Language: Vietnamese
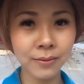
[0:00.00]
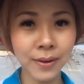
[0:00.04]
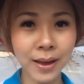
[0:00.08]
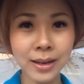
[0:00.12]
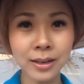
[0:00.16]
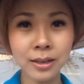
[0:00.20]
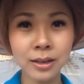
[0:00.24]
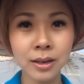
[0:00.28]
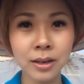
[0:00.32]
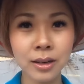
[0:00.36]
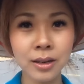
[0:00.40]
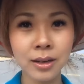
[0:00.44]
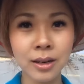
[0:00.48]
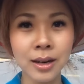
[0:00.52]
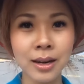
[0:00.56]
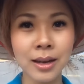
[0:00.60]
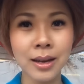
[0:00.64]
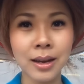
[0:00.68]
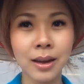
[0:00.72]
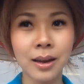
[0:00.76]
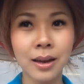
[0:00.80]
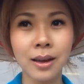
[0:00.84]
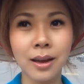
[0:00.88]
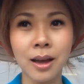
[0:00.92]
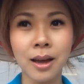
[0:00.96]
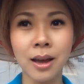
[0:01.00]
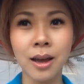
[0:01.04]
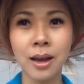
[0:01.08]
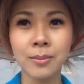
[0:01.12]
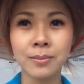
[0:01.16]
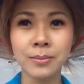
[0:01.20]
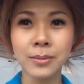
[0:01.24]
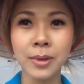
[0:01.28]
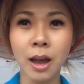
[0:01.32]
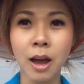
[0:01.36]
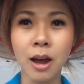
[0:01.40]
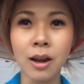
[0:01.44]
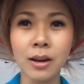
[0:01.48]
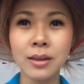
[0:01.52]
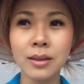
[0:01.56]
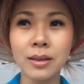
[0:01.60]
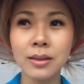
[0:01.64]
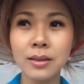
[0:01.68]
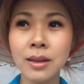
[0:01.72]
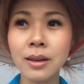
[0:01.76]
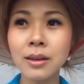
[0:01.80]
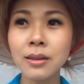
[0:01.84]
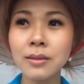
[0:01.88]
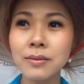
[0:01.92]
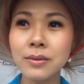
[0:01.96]
vendor um, họ
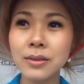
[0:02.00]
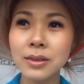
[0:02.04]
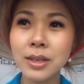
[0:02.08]
thức